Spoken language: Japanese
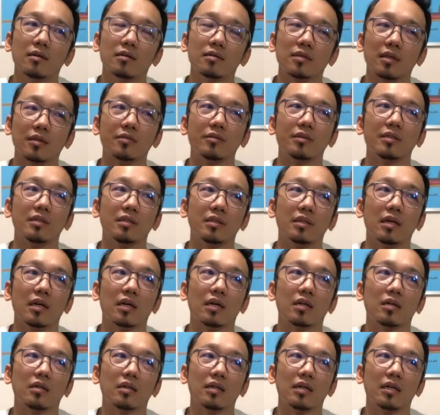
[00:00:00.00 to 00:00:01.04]
作品が
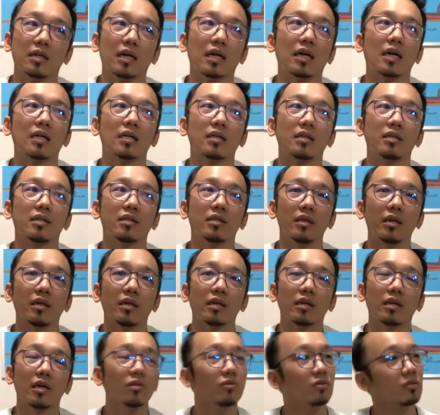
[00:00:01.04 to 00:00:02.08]
描かれて
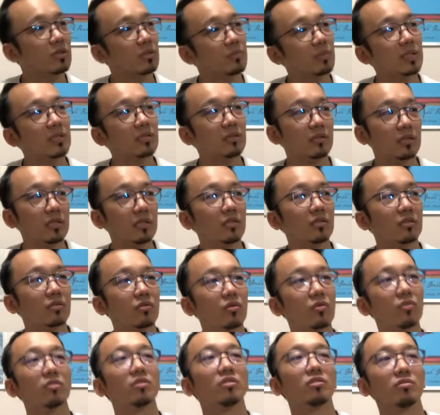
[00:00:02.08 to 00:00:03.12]
てかといって別に
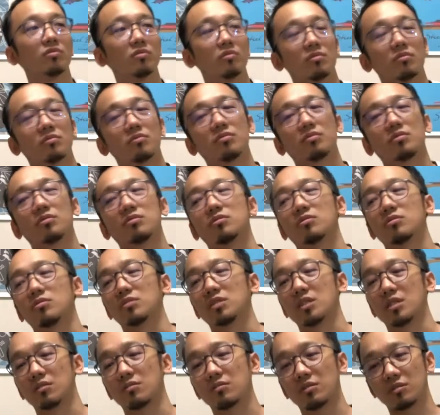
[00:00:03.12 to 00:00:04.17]
当時の服装
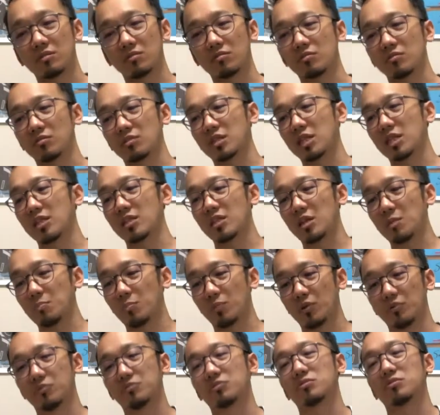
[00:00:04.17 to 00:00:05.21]
じゃなくてすごく現代っ
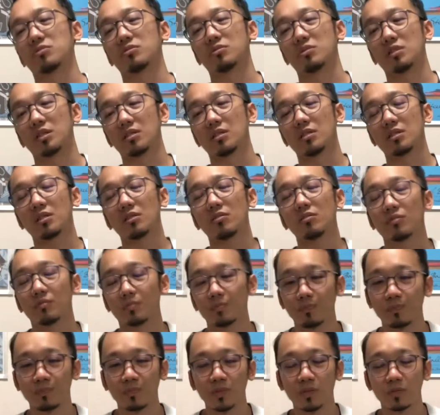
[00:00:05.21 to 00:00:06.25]
ぽい服装なんだけど、う
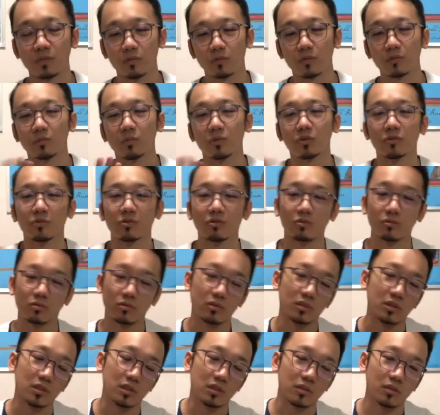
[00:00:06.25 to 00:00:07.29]
ん、そのモノローグ
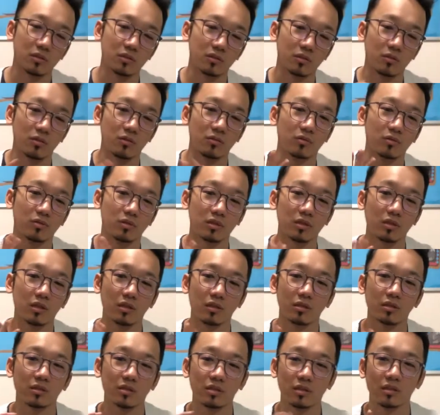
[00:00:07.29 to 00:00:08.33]
として
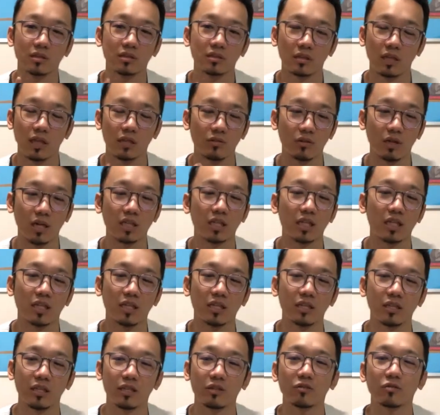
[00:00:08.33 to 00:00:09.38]
あの語ら
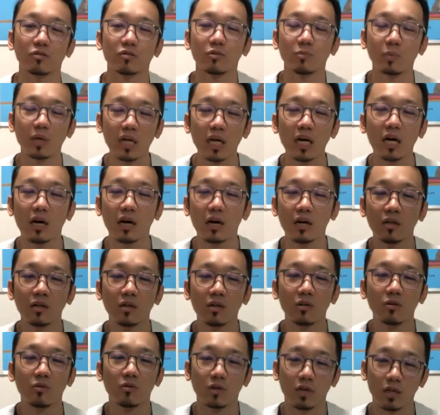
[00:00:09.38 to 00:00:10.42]
れていく言葉が「
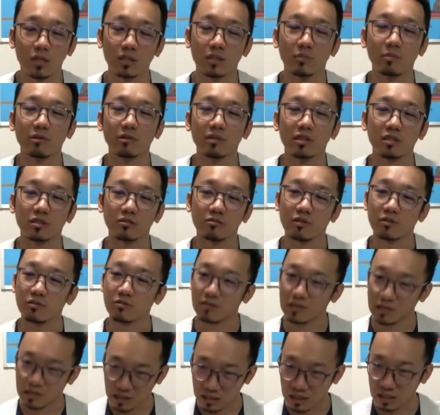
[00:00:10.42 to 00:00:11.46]
お母様私は
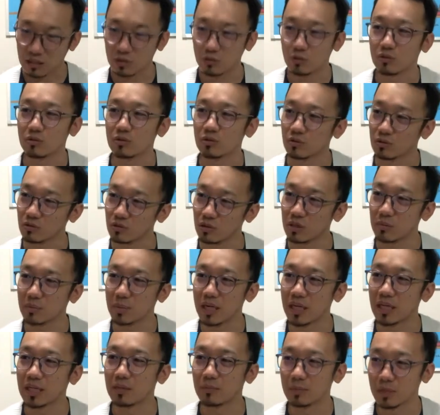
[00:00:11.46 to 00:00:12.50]
これからどこどこへ
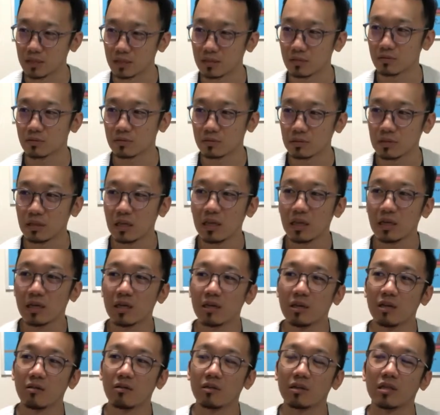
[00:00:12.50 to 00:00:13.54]
参りま
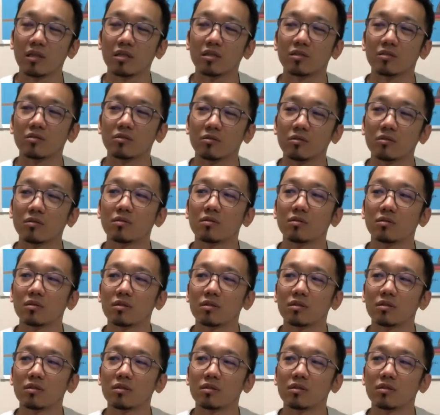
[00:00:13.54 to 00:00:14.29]
す」私の、